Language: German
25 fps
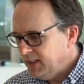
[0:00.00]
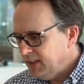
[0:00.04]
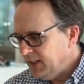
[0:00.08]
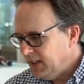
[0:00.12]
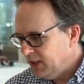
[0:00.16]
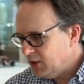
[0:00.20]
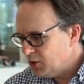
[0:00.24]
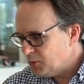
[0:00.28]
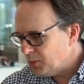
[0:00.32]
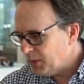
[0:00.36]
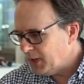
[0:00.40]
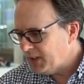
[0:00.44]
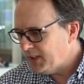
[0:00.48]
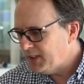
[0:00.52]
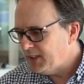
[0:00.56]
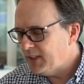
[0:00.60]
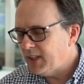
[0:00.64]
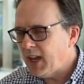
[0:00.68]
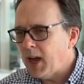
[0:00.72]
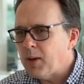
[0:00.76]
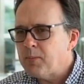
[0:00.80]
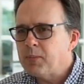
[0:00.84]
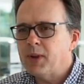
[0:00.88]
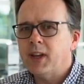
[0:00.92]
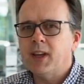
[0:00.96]
die entsprechenden
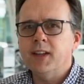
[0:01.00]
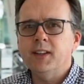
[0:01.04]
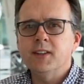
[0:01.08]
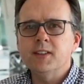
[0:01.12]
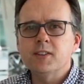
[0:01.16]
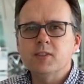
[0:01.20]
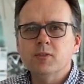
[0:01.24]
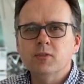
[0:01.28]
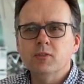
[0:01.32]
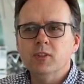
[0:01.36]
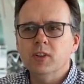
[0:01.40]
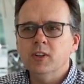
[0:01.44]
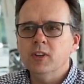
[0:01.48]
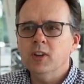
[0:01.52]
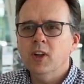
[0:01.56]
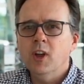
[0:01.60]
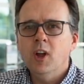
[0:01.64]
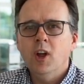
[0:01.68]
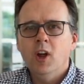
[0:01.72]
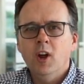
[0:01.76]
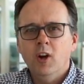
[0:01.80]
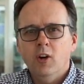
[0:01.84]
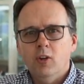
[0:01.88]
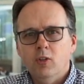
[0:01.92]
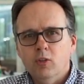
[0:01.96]
Abgrenzungen
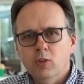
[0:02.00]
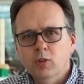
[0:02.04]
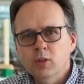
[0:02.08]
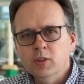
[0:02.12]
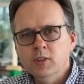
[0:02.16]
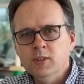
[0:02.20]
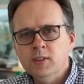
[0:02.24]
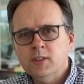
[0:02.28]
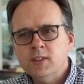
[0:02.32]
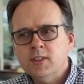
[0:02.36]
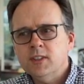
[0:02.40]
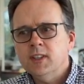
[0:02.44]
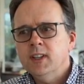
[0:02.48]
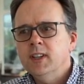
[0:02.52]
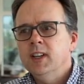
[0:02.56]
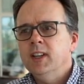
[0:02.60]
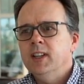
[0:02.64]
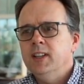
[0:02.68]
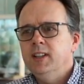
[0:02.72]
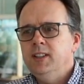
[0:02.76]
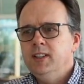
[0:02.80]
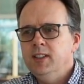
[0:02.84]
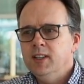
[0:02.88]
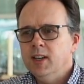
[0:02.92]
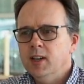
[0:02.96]
und
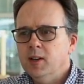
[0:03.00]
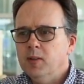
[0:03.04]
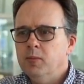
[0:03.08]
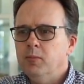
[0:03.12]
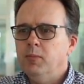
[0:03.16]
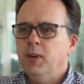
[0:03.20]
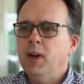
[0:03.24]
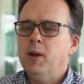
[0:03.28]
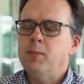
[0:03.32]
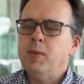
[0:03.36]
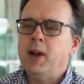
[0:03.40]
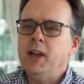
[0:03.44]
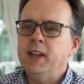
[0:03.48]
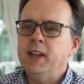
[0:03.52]
hier am